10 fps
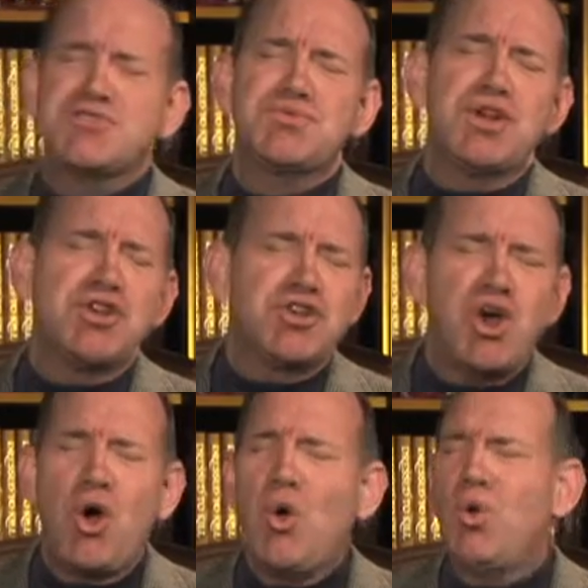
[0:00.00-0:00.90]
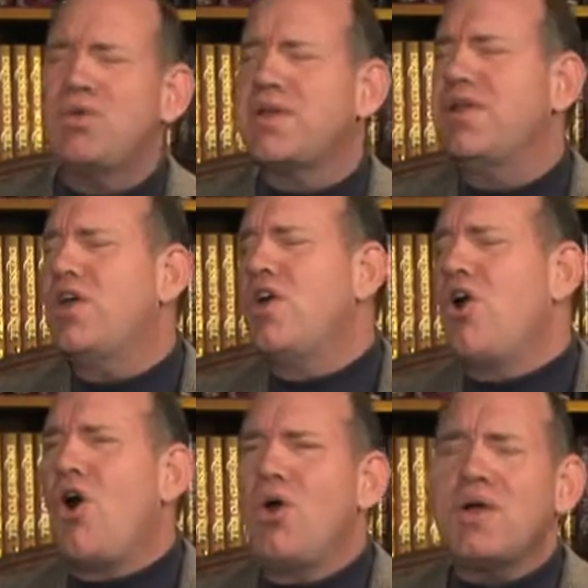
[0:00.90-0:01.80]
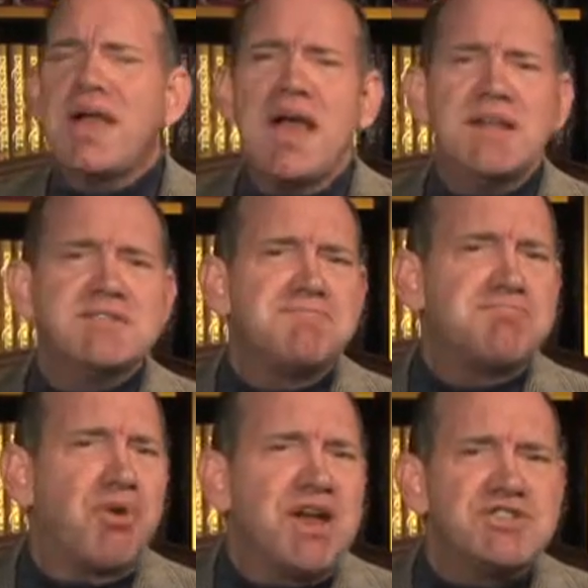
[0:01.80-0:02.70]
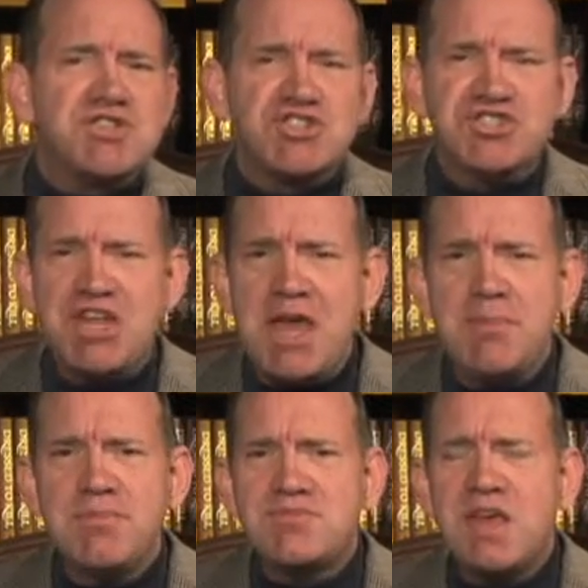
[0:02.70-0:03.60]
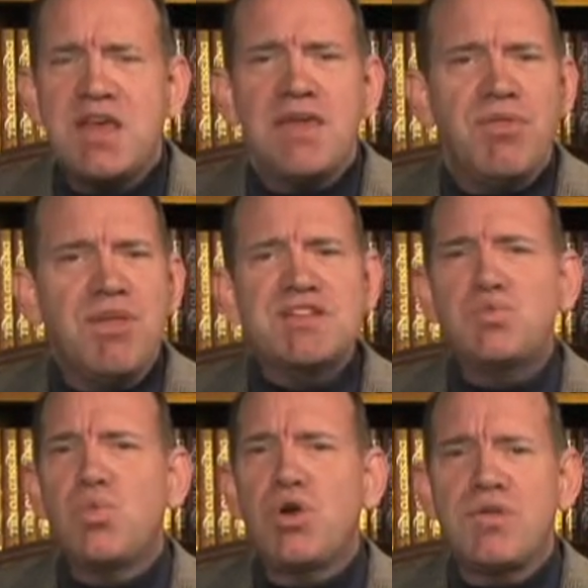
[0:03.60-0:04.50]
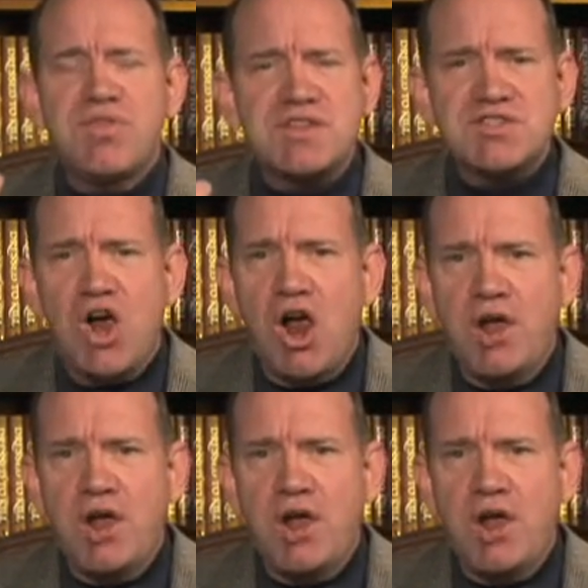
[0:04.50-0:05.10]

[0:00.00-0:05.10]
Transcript: Слово «тезаурус» говорит о величайшем количестве всевозможных сокровищ.